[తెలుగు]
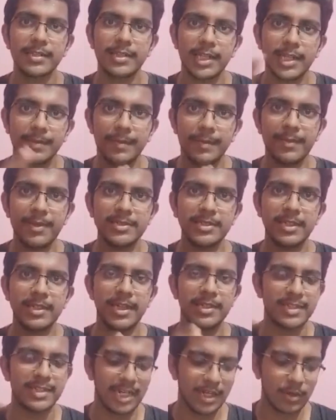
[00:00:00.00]
ఏ తీరం అప్లై
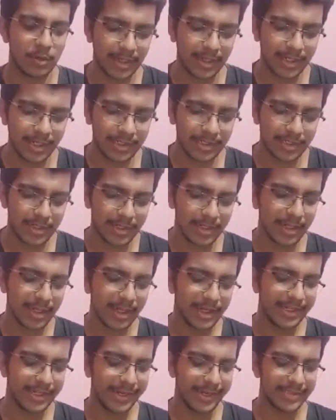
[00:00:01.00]
చేయాలి చాలా ఉంటాయి కదా
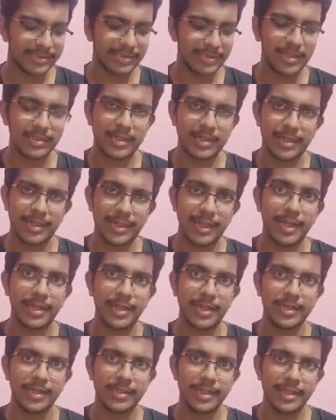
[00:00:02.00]
ఏఎస్ఏ తీరం
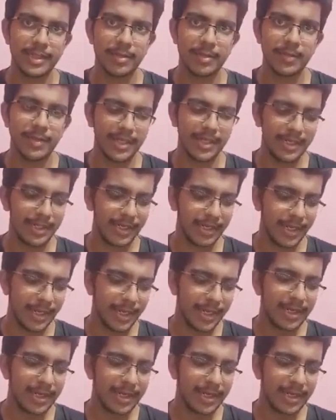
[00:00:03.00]
ఏఏ తీరం అని